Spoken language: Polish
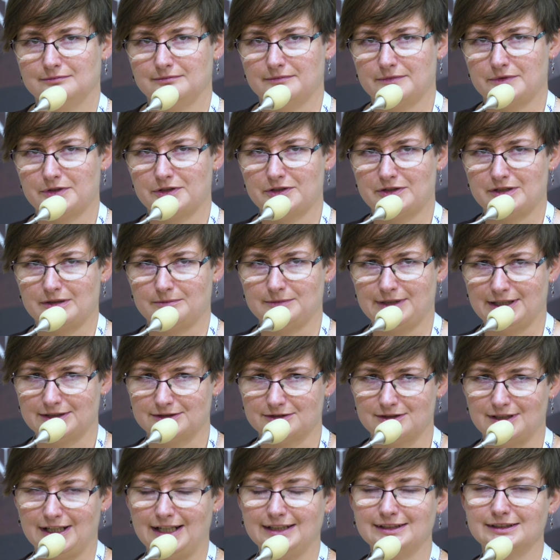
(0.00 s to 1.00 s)
życiem
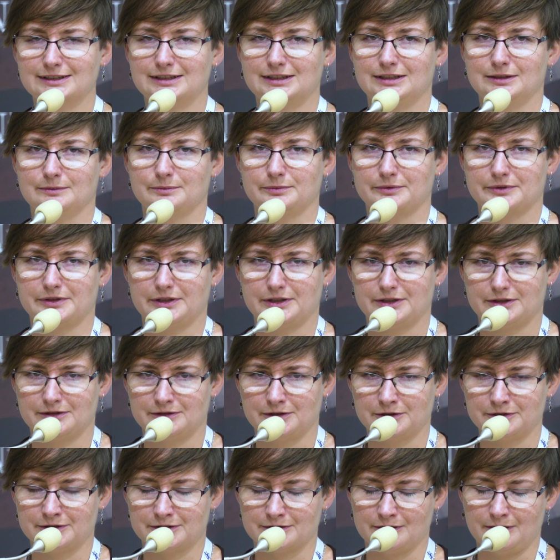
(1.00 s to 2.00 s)
nastolatki, później
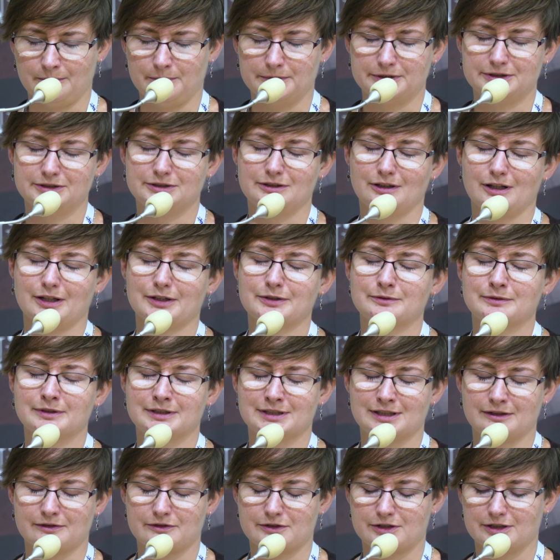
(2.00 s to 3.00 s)
do, kobiety dorosłej,
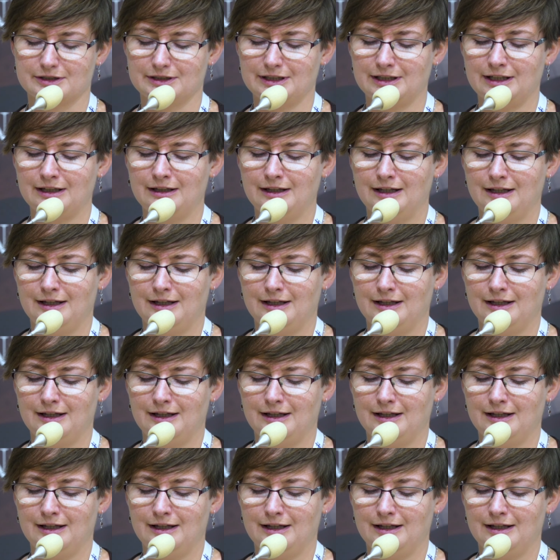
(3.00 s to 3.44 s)
dziewczyny.